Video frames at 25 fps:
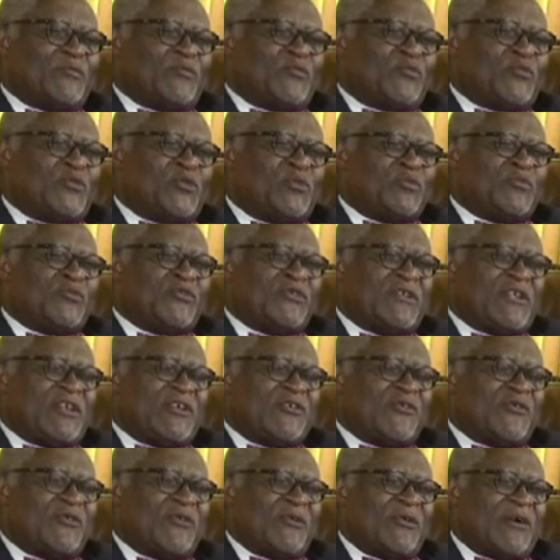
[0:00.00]
de
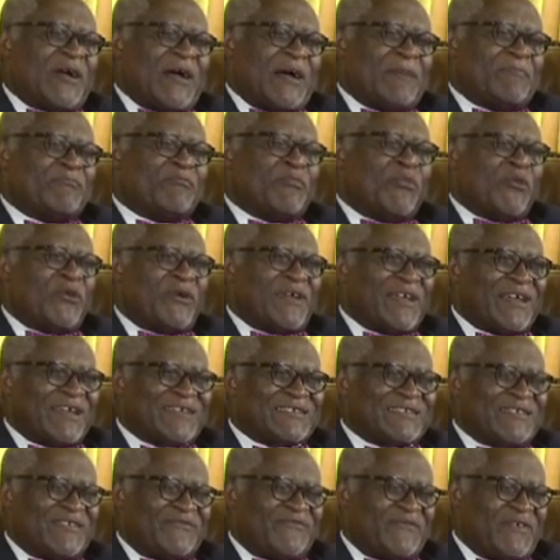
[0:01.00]
Molico à Boya,
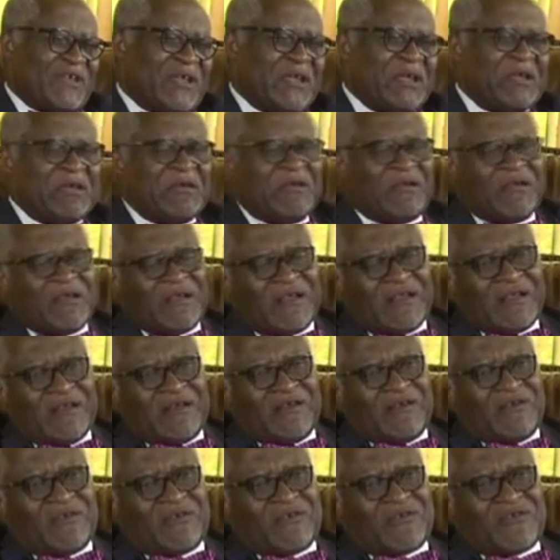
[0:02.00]
ça fait
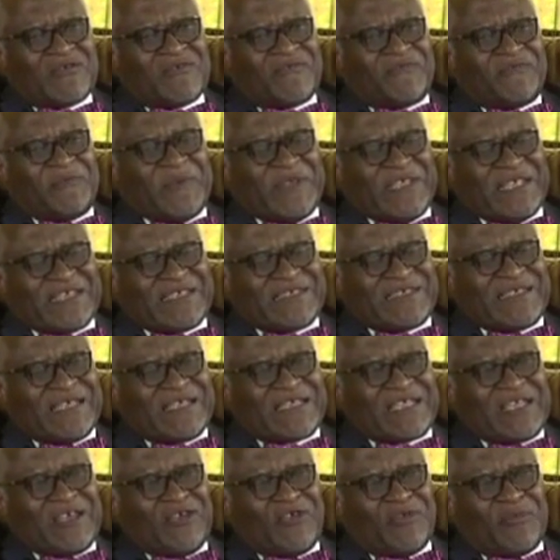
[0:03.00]
oh, peut-être
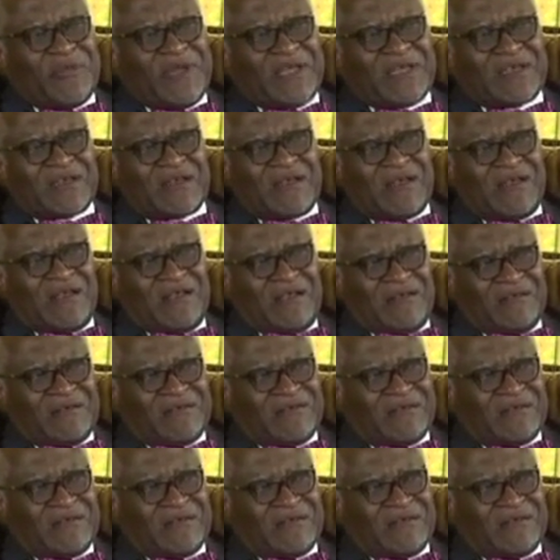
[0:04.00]
7 km. Hein,